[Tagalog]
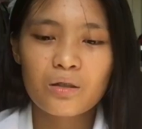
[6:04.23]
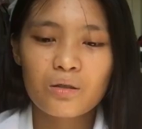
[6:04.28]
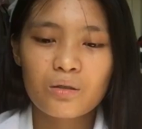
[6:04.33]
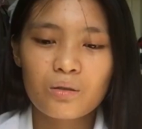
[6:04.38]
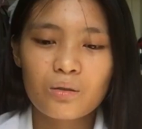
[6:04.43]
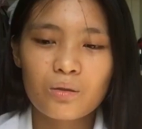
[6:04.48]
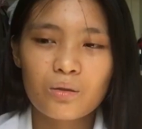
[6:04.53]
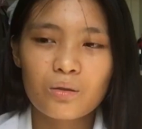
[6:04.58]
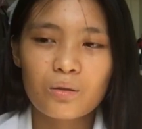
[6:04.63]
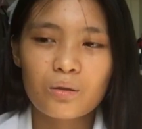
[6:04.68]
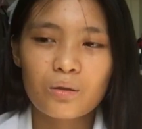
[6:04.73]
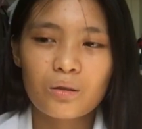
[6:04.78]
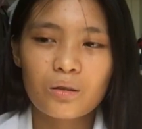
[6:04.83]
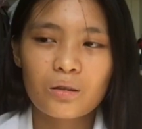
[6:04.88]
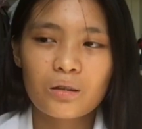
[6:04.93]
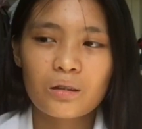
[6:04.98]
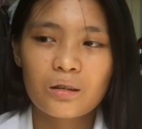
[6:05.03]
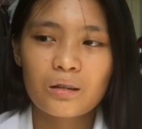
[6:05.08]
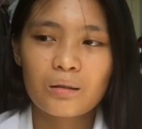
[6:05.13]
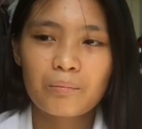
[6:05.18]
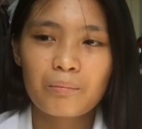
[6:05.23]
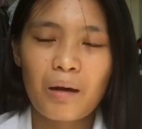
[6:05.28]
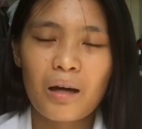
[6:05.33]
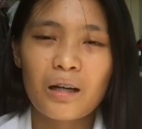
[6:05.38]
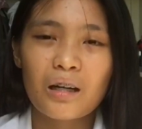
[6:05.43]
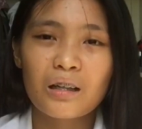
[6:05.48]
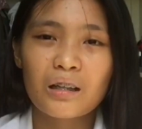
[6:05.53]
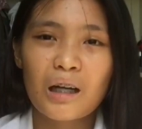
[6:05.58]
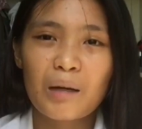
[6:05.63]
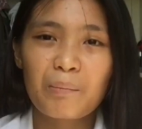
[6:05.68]
medyo
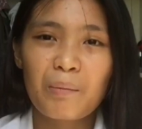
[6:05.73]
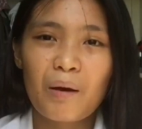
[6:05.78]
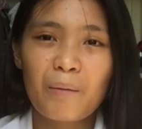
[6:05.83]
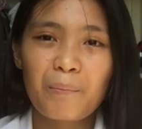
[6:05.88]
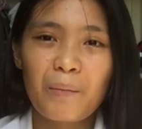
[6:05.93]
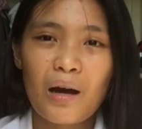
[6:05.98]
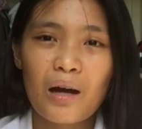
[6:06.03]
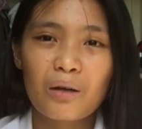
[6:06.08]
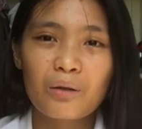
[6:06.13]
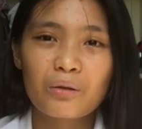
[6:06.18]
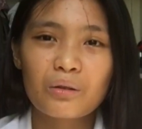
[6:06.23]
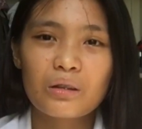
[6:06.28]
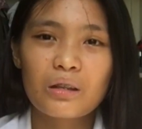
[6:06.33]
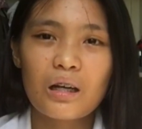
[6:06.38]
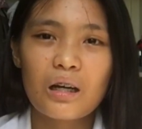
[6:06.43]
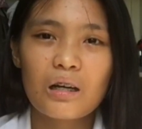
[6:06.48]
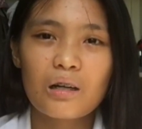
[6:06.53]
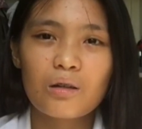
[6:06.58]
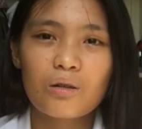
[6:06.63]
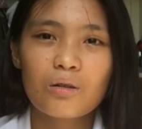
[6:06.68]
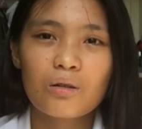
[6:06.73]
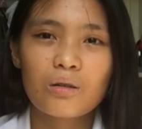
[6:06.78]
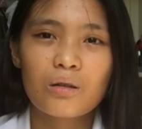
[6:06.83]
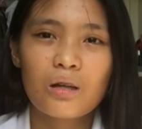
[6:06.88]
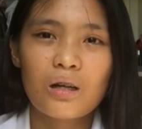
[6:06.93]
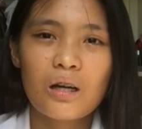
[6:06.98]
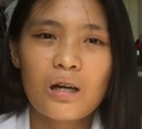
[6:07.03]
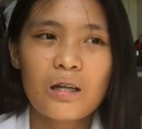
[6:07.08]
parang napapagod na ako,